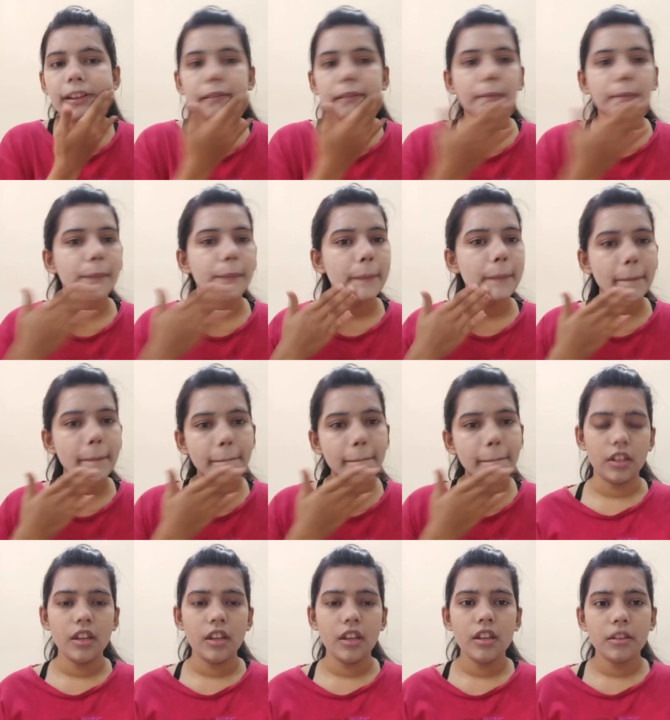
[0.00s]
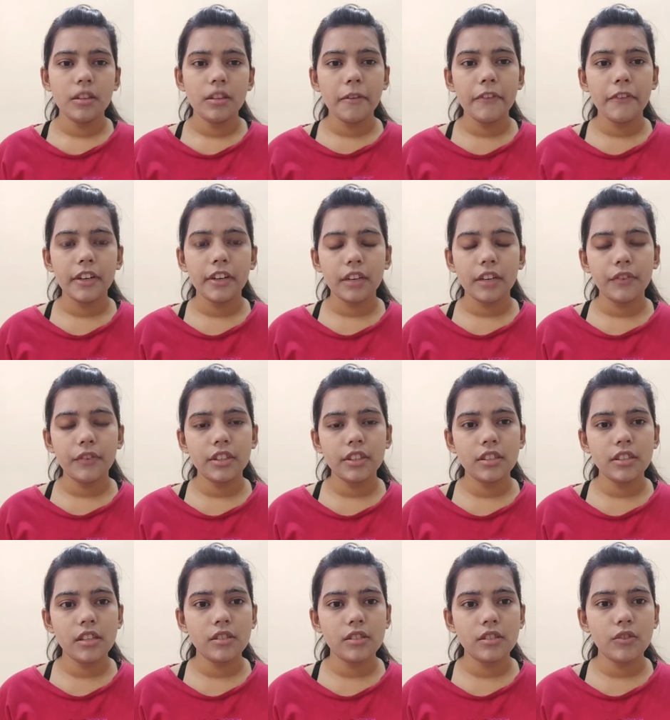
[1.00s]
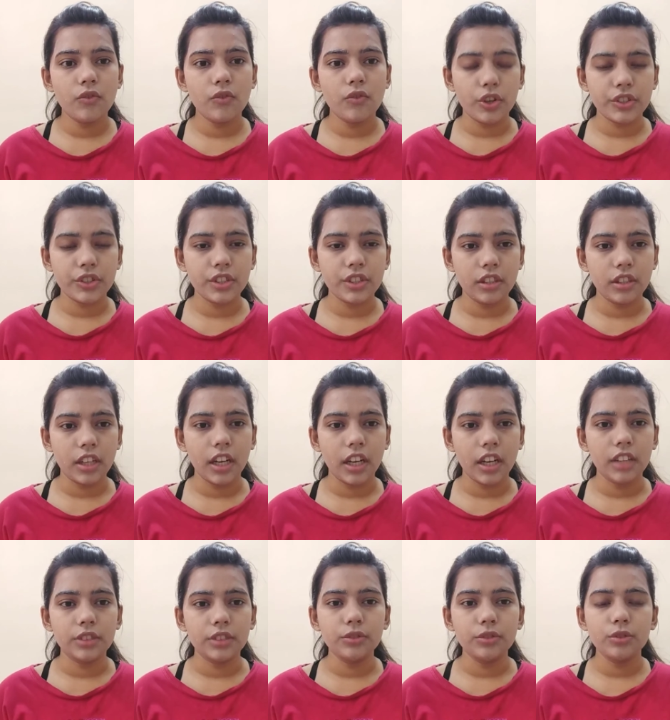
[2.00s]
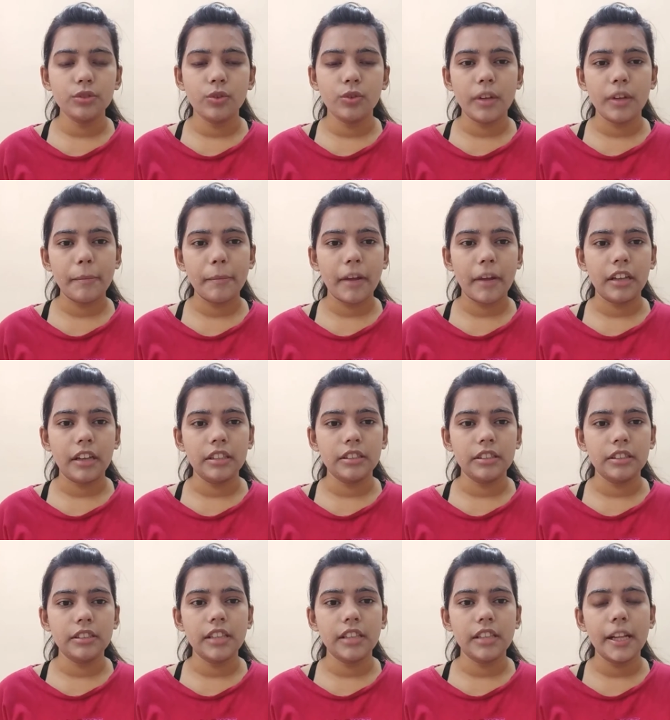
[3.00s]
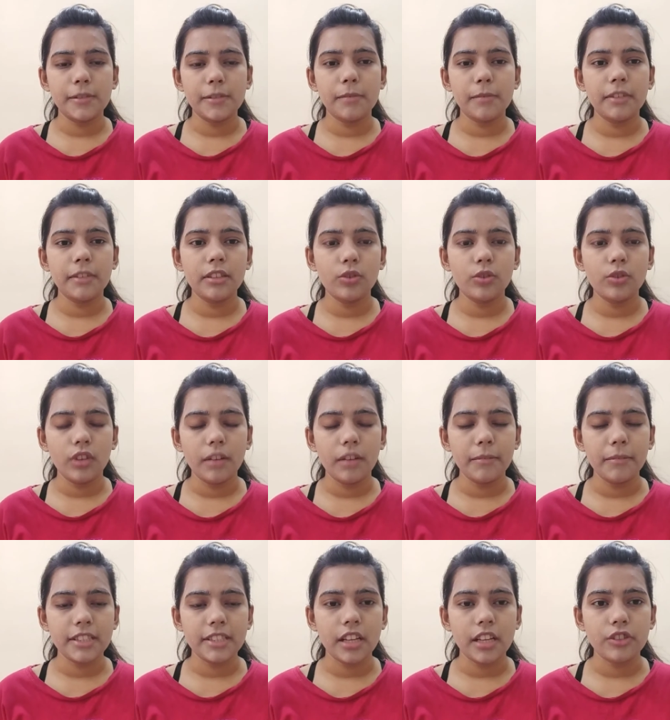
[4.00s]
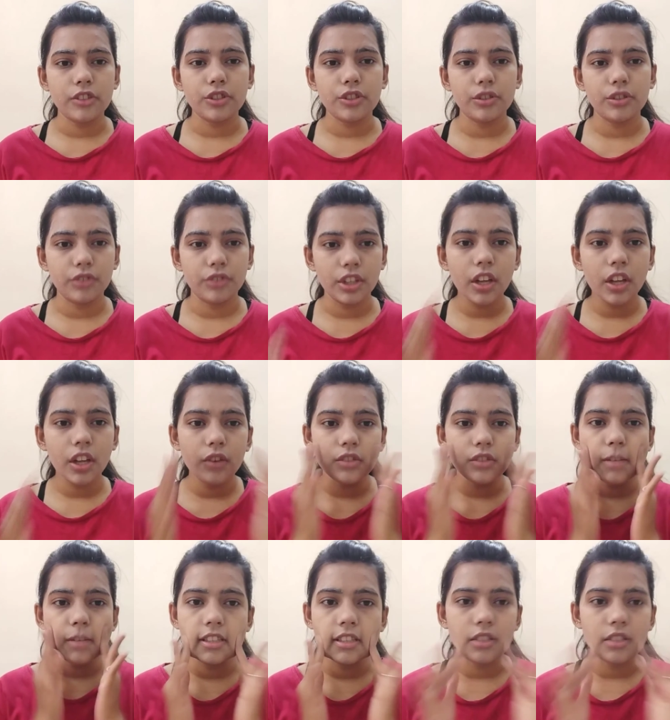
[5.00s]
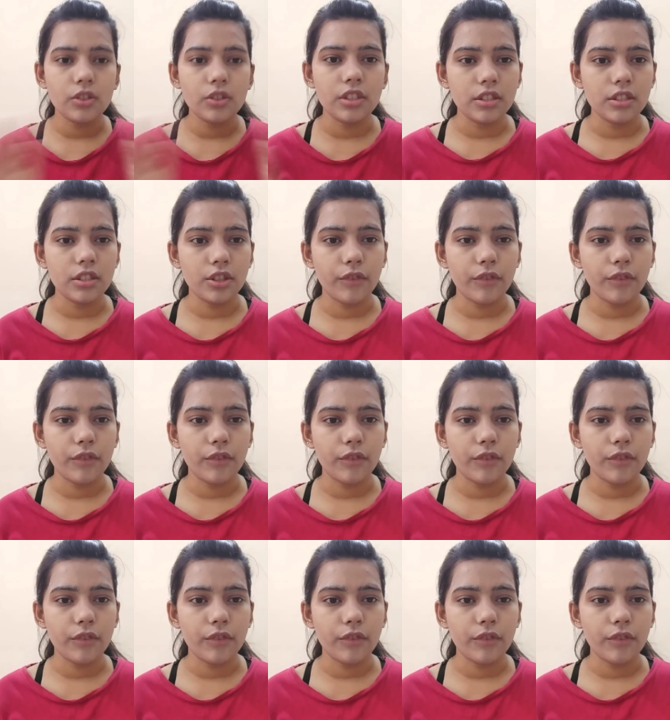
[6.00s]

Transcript: है मैं फटाफट से इसको वॉश करके आती हूँ थोड़ा पानी की हेल्प से भी थोड़ा मसाज करूँगी और उसके बाद इसको रिंस